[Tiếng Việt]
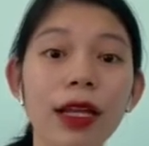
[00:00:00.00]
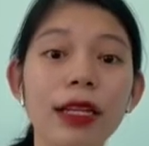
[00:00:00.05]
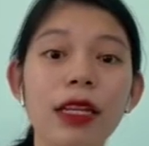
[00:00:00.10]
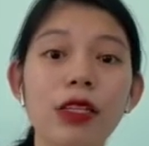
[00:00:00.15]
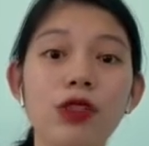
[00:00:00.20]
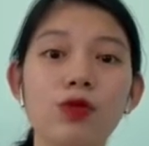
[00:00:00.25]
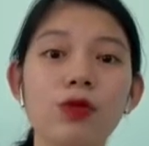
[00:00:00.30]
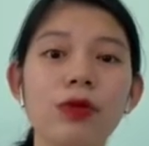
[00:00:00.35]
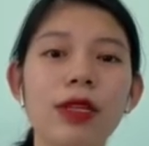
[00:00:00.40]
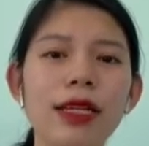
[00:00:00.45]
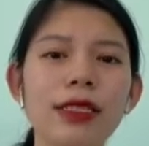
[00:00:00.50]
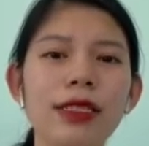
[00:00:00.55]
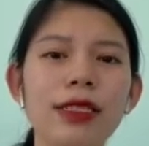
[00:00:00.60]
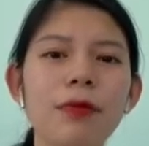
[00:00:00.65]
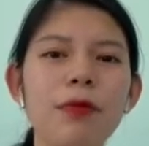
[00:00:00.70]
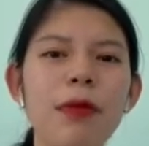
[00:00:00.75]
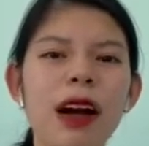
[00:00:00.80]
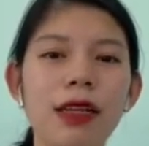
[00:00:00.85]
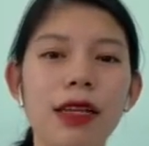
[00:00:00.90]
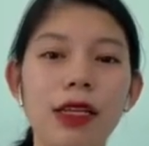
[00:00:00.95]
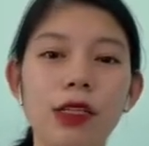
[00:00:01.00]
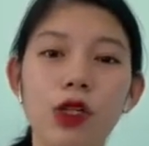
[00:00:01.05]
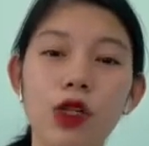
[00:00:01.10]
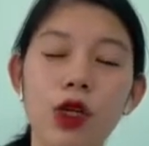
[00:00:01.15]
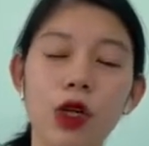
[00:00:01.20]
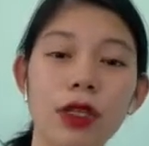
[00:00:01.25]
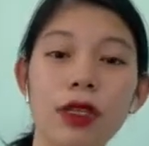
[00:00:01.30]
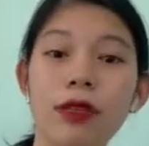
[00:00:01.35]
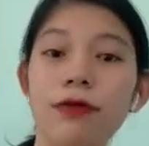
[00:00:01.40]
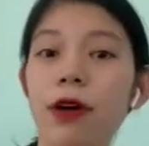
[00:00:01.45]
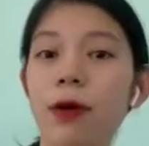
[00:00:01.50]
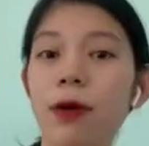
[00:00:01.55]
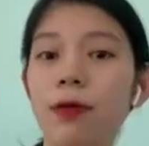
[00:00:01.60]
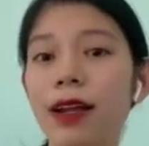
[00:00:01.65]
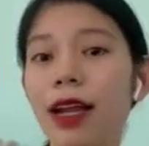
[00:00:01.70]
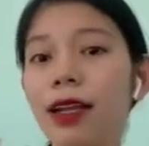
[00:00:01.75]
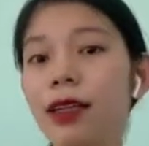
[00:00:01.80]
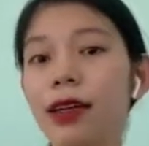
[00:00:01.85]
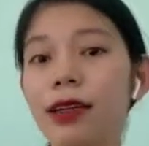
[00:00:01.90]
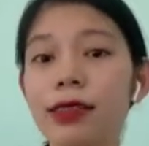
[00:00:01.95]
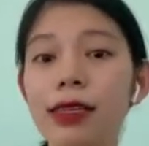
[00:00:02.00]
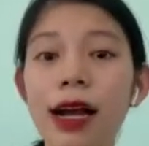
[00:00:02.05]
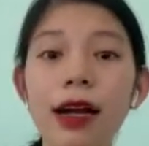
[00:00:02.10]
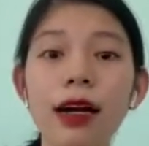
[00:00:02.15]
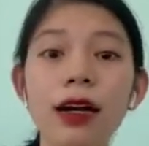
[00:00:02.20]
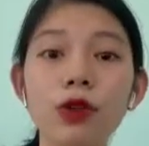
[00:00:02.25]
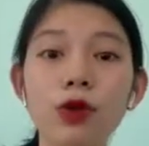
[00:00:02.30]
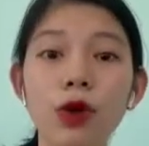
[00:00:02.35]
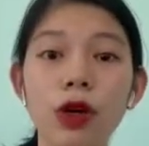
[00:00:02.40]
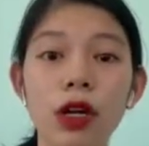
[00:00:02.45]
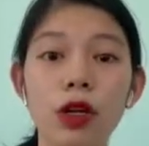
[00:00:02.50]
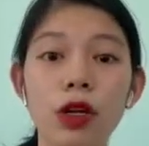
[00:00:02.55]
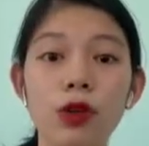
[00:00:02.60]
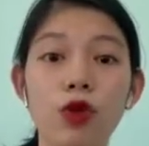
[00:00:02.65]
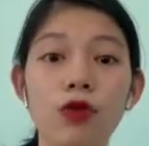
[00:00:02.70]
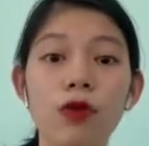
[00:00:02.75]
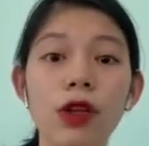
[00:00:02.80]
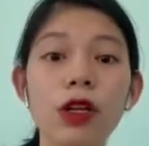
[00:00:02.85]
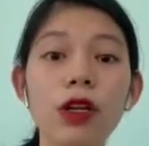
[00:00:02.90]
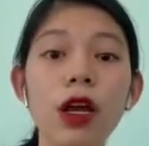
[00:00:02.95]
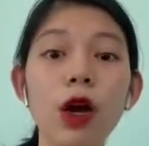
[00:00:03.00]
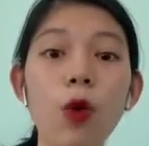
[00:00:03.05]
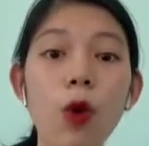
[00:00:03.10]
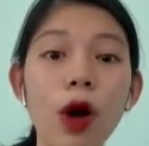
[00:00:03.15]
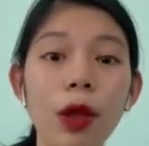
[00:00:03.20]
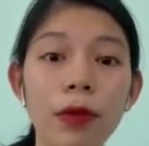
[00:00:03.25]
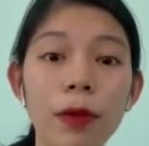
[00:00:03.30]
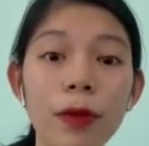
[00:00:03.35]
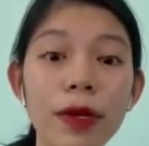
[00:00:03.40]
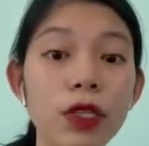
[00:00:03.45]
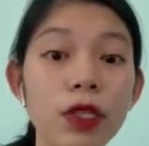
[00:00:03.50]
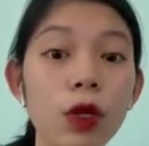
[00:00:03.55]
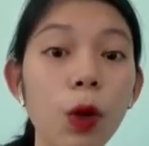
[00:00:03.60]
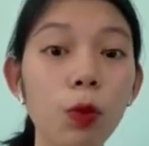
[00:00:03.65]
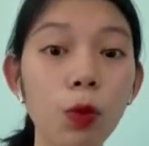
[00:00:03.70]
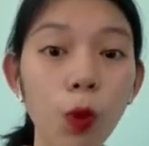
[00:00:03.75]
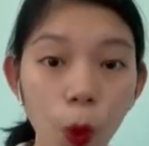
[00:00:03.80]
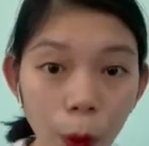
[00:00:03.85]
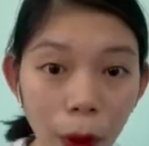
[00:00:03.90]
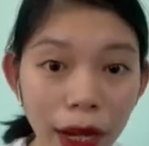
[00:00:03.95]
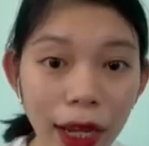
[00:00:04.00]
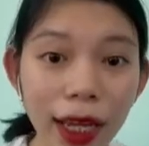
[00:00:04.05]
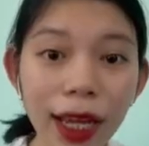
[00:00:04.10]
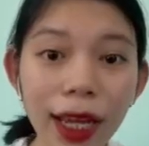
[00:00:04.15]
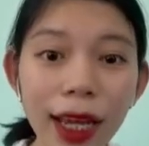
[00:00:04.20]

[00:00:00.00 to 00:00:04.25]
thì chúng ta sẽ mặc để cho nó phong cách thời trang hơn, hoặc là đối với những cái quần mà bị rộng bụng ấy